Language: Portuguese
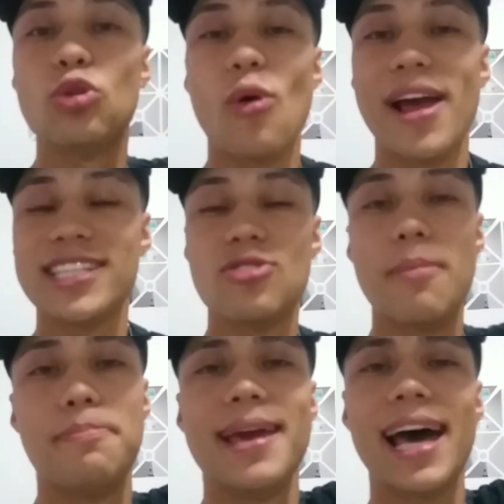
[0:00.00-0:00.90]
conhece
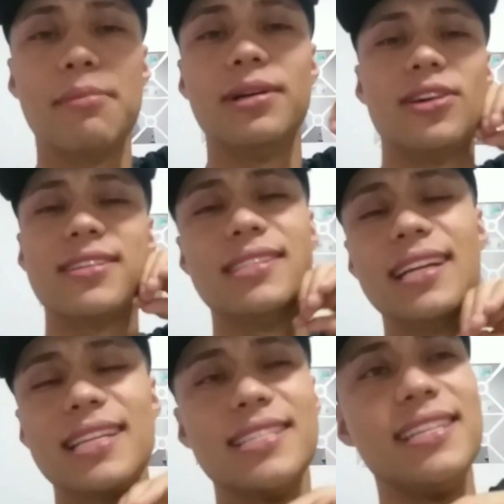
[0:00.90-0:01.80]
Guapiala, mano, é uma
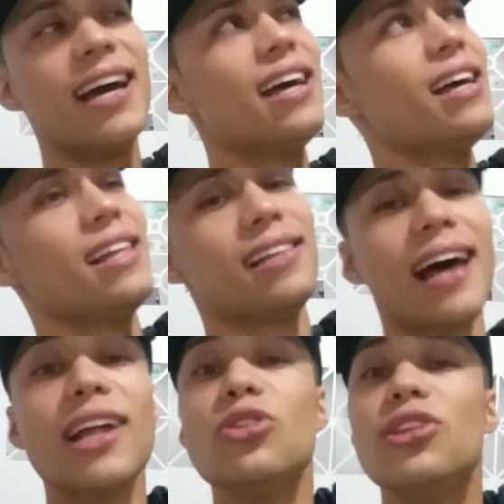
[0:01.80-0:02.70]
cidadezinha
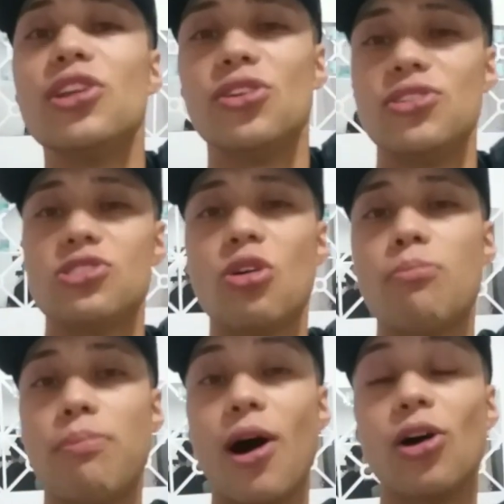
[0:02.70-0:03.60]
lá no interior de
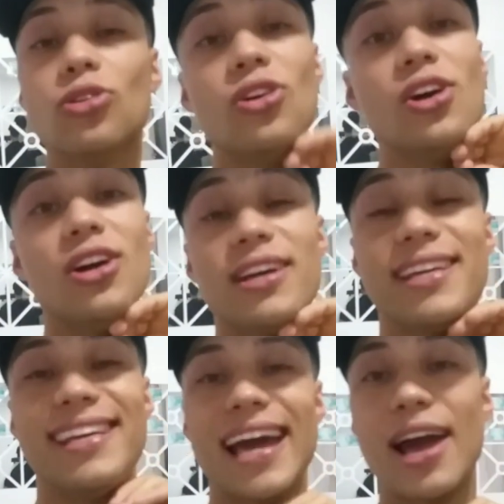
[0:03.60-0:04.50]
São Paulo,
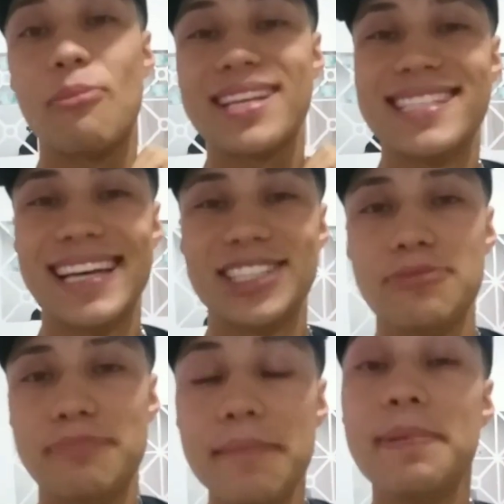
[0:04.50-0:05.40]
que é uma cidade bem